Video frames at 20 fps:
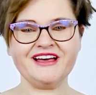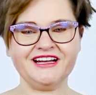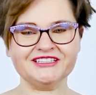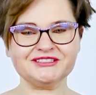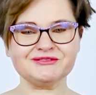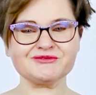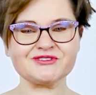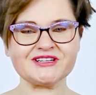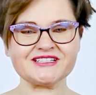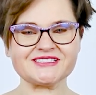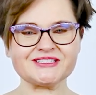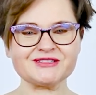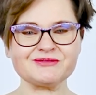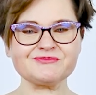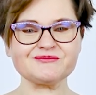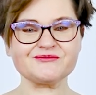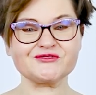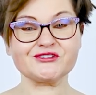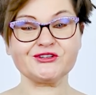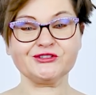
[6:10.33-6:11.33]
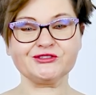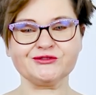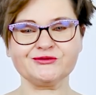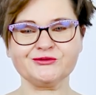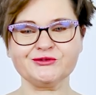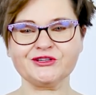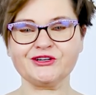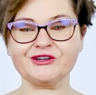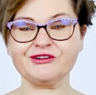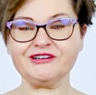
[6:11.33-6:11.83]
A tymczasem
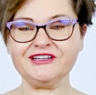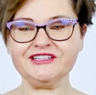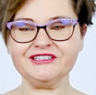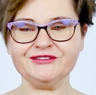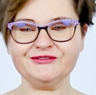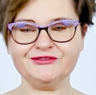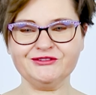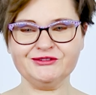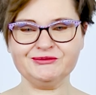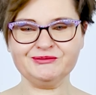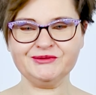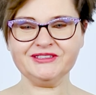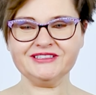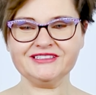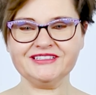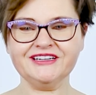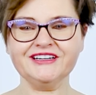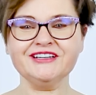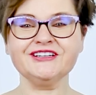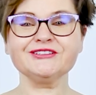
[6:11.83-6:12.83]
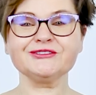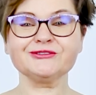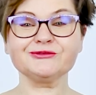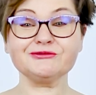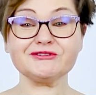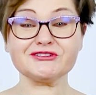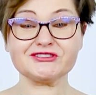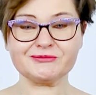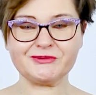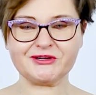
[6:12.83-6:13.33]
przygotowuję kolejny filmik,
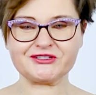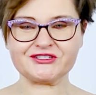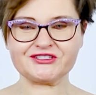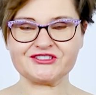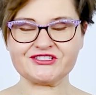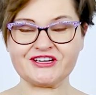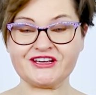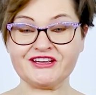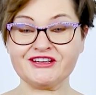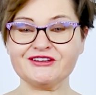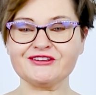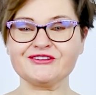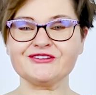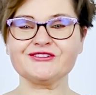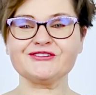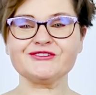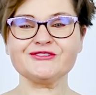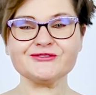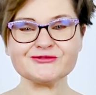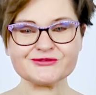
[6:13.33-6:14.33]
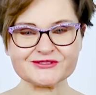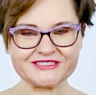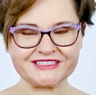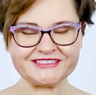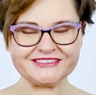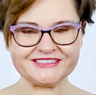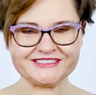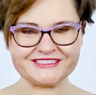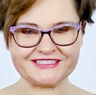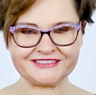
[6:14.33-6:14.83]
który zobaczycie już
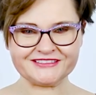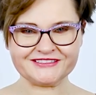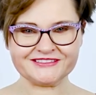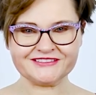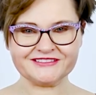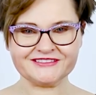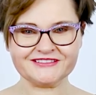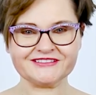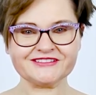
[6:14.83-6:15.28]
za tydzień.